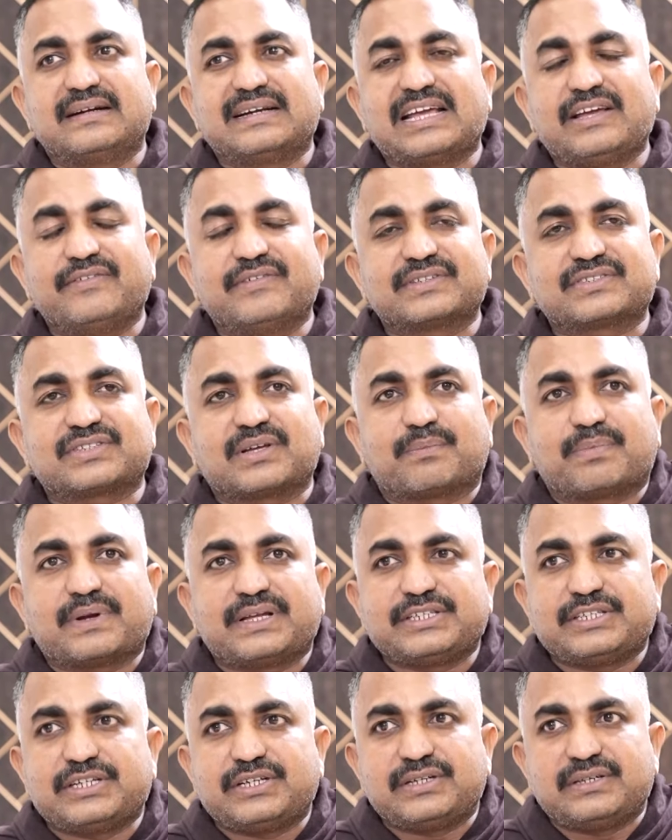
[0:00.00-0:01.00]
డైవర్స్
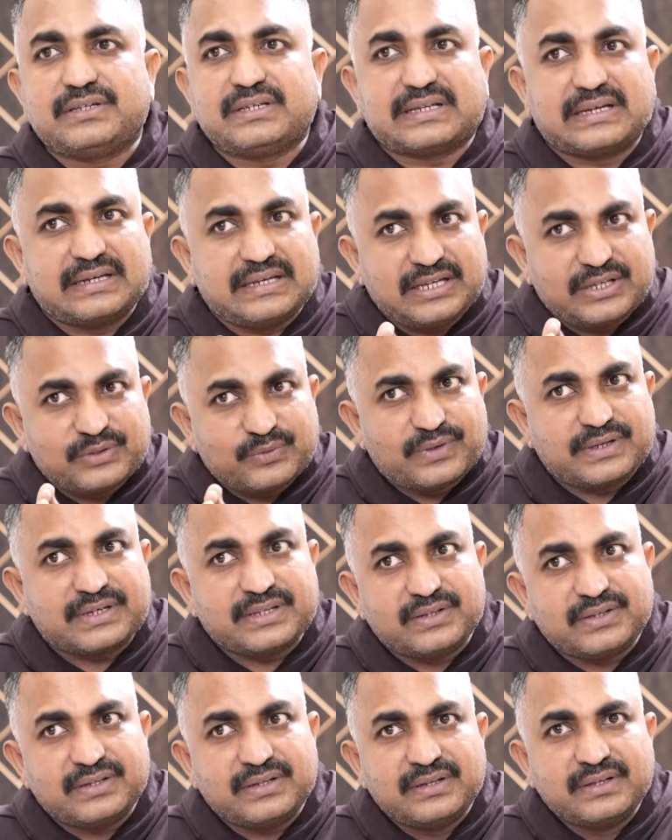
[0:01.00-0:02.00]
అప్లై చేయడానికి లేదు
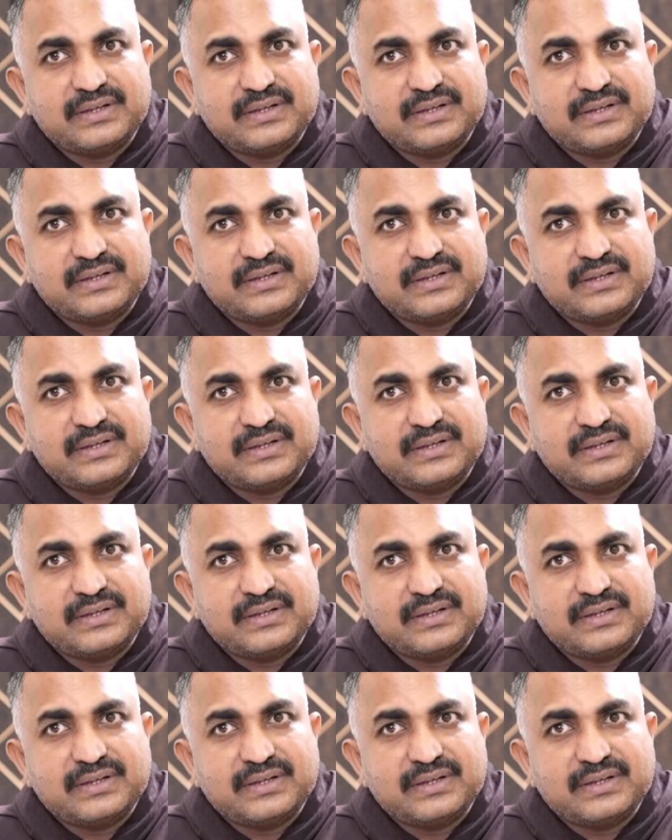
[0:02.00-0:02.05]
అనేది